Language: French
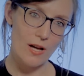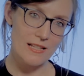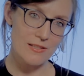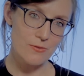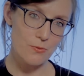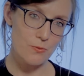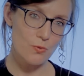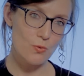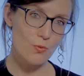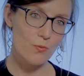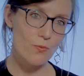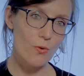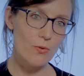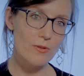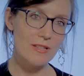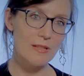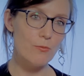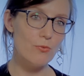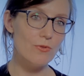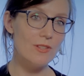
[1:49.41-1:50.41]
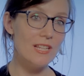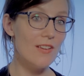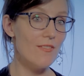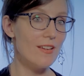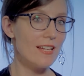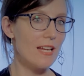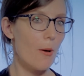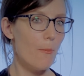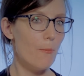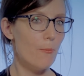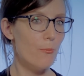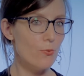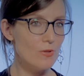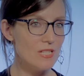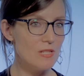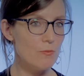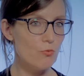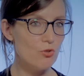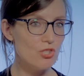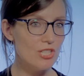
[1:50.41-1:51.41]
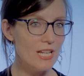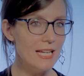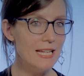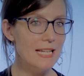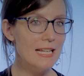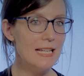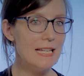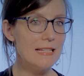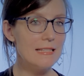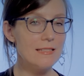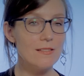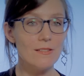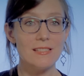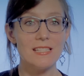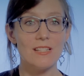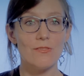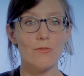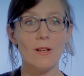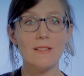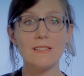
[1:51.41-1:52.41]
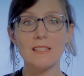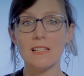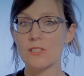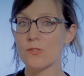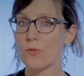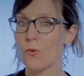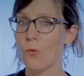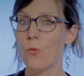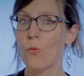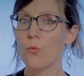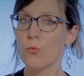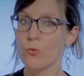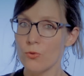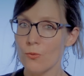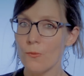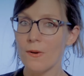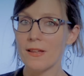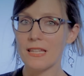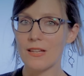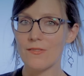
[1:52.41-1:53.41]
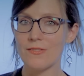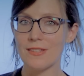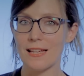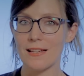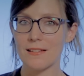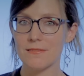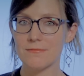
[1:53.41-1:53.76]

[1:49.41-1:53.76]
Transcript: Elles sont souvent débutées avec un petit budget, sans savoir si elles auront ou non un avenir.